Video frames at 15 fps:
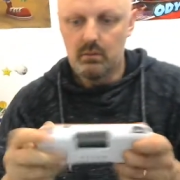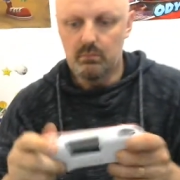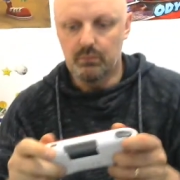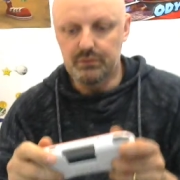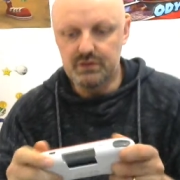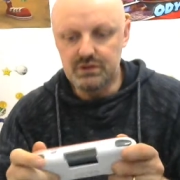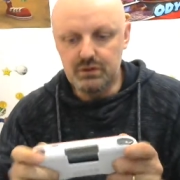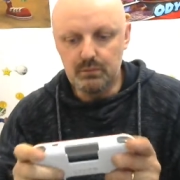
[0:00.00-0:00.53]
Bon,
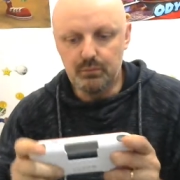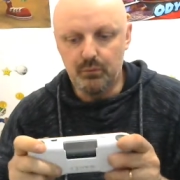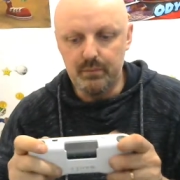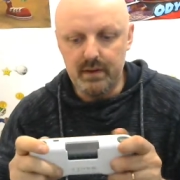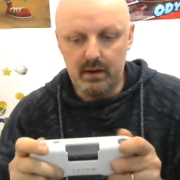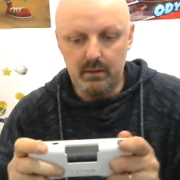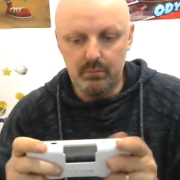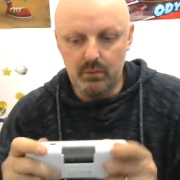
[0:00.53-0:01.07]
déjà au premier
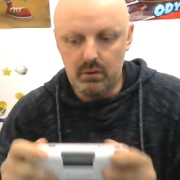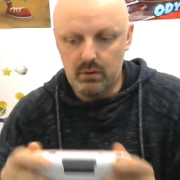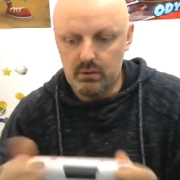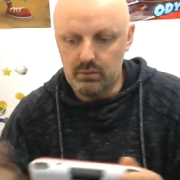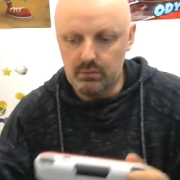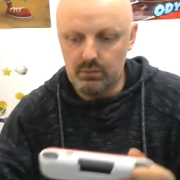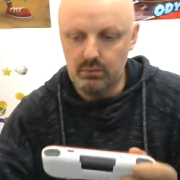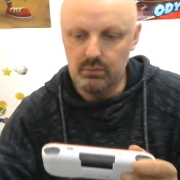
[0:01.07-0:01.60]

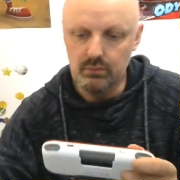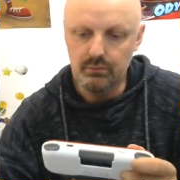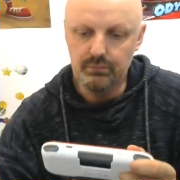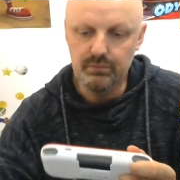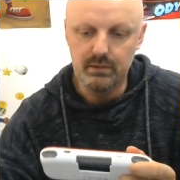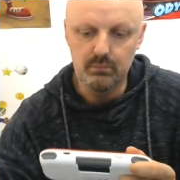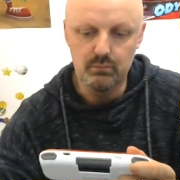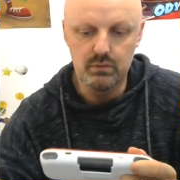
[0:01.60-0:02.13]
abord, euh,
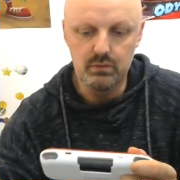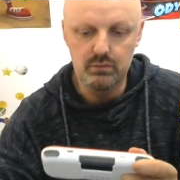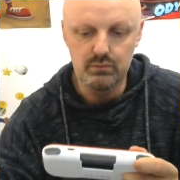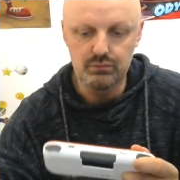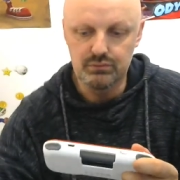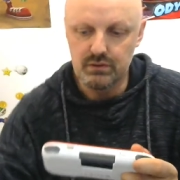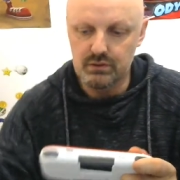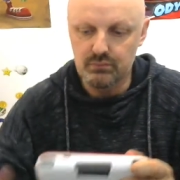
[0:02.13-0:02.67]
enfin moi
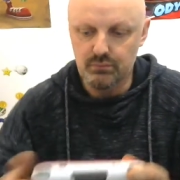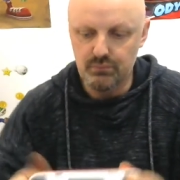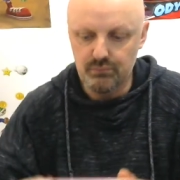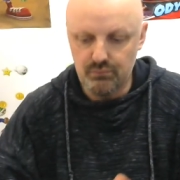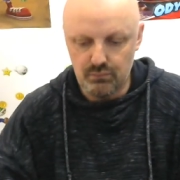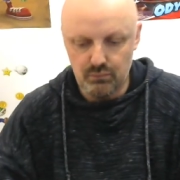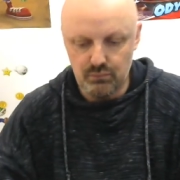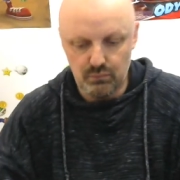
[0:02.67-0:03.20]
je la trouve,
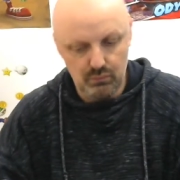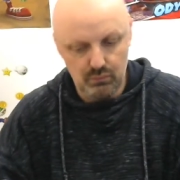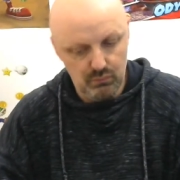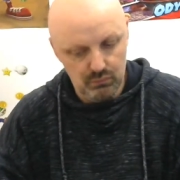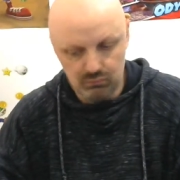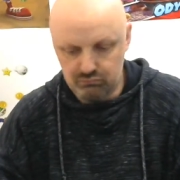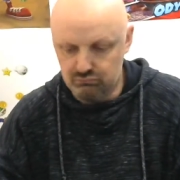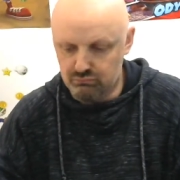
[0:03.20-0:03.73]
euh,
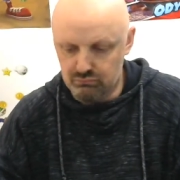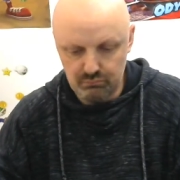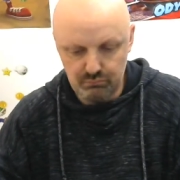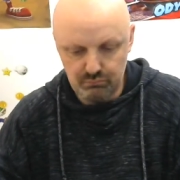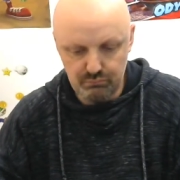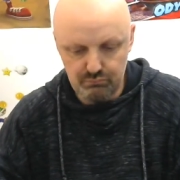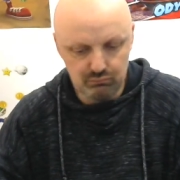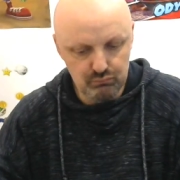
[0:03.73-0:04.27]

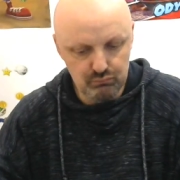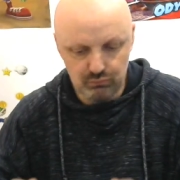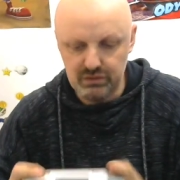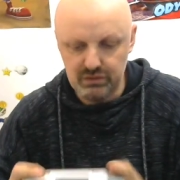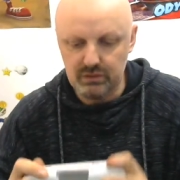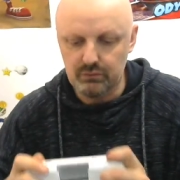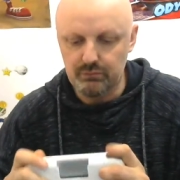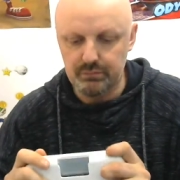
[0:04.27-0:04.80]
moi je
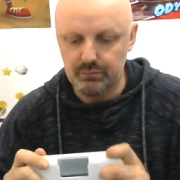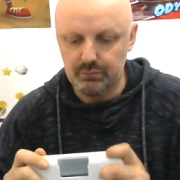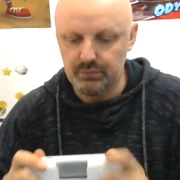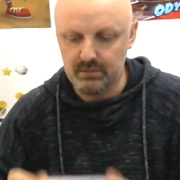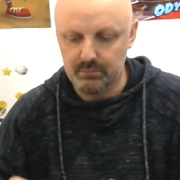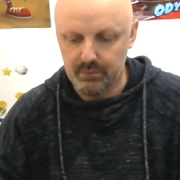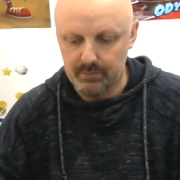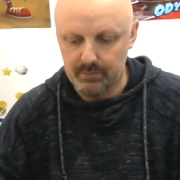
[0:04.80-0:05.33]
la trouve plutôt
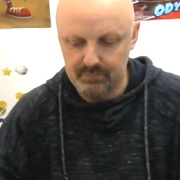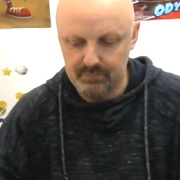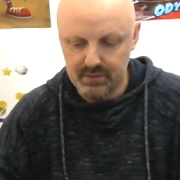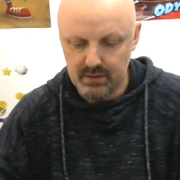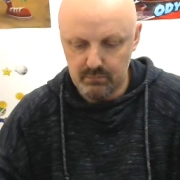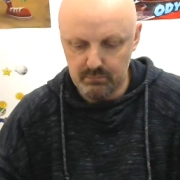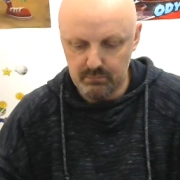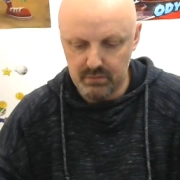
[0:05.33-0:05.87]
sympa.
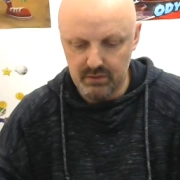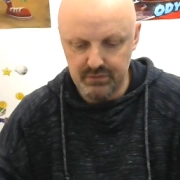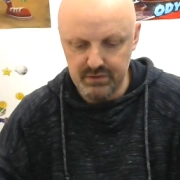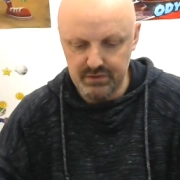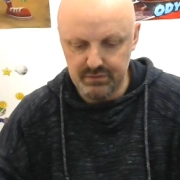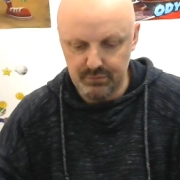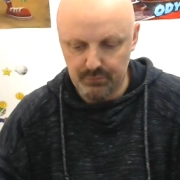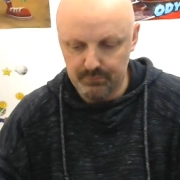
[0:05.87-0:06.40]
Belle
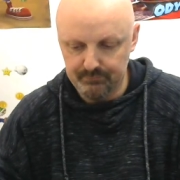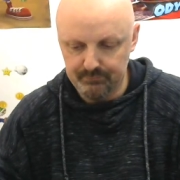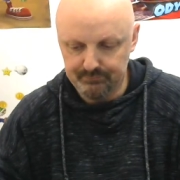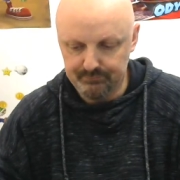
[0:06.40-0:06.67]
finition.